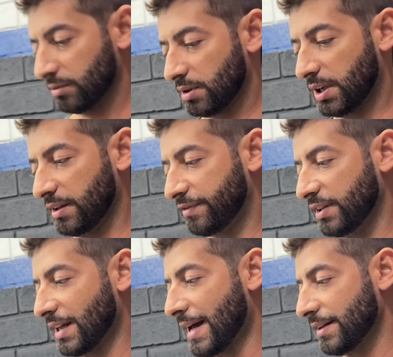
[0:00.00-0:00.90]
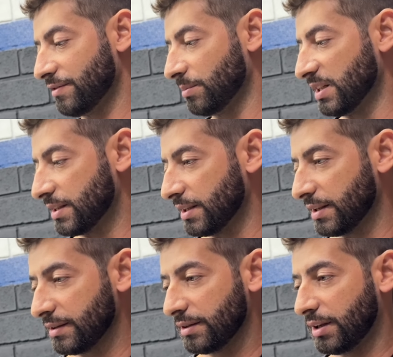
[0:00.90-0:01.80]
grande finale, vamos dizer,
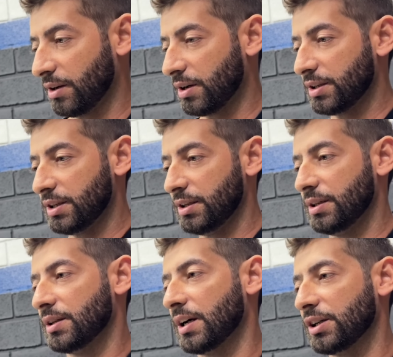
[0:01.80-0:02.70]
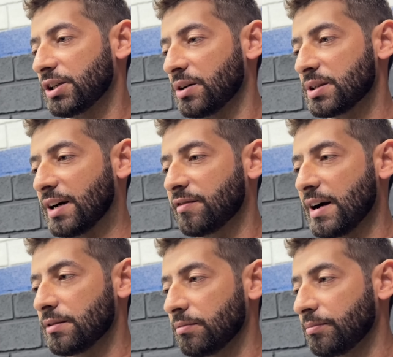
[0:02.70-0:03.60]
né? Que é a hora de achar os
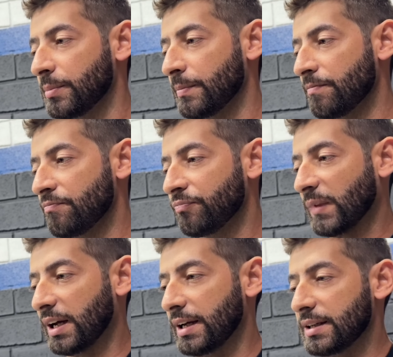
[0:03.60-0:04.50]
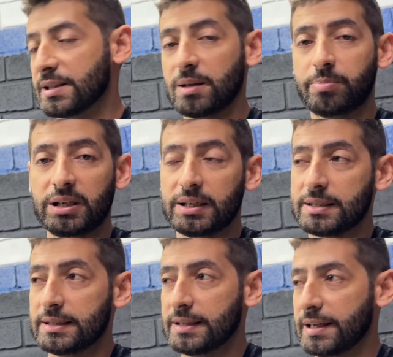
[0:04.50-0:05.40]
cavalos. É, sempre
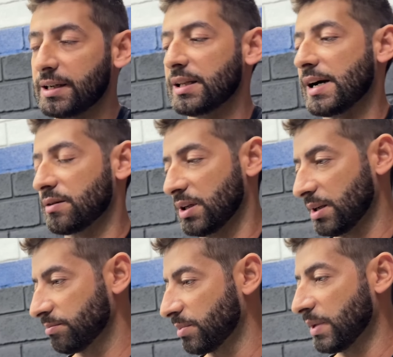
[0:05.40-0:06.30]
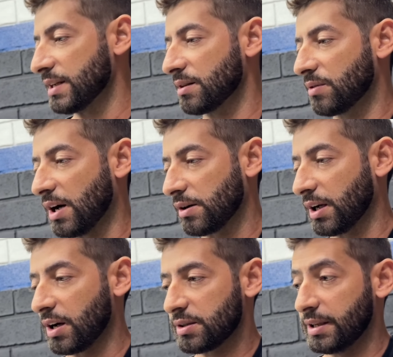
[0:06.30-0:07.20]
assim, né? Claro, né? Por mais é o carro que.
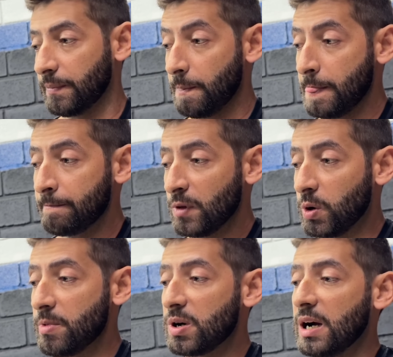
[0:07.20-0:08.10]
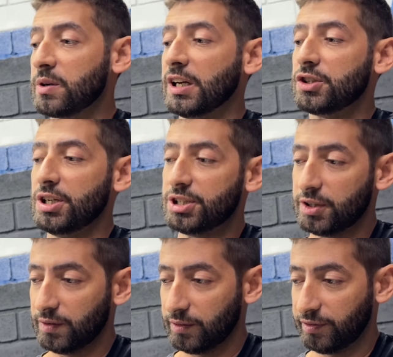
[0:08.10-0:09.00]
Assim, como é um carro que a
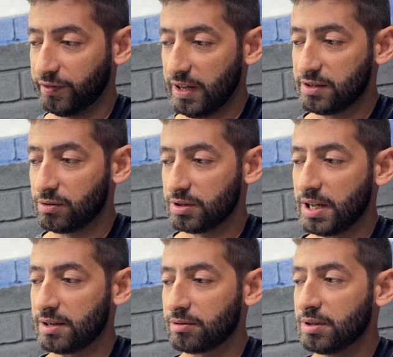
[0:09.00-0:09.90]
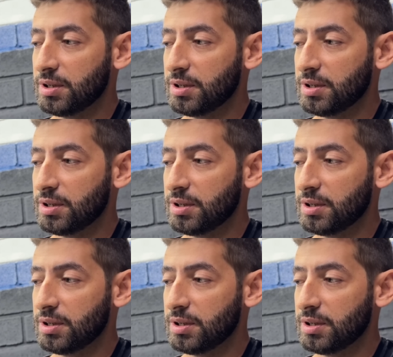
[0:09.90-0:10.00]
gente fez do zero,